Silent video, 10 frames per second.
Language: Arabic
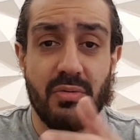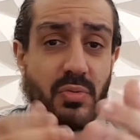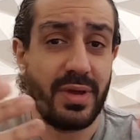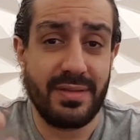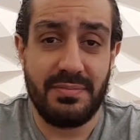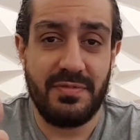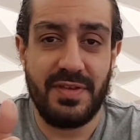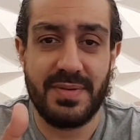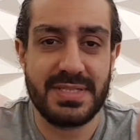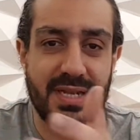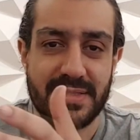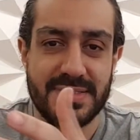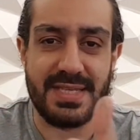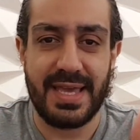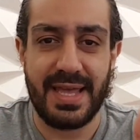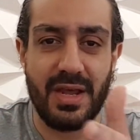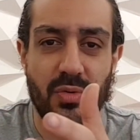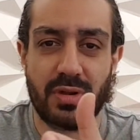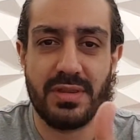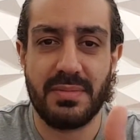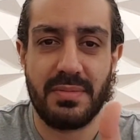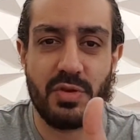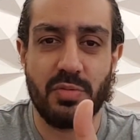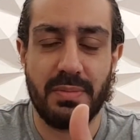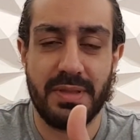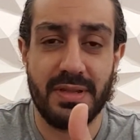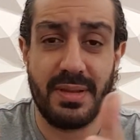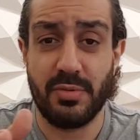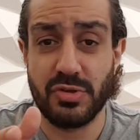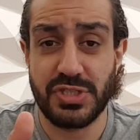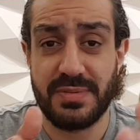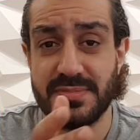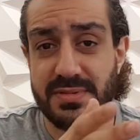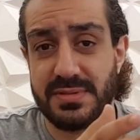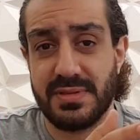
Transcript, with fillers: وكان في مثلا سجال او رد ما بينه وما بين ليبرون جيمز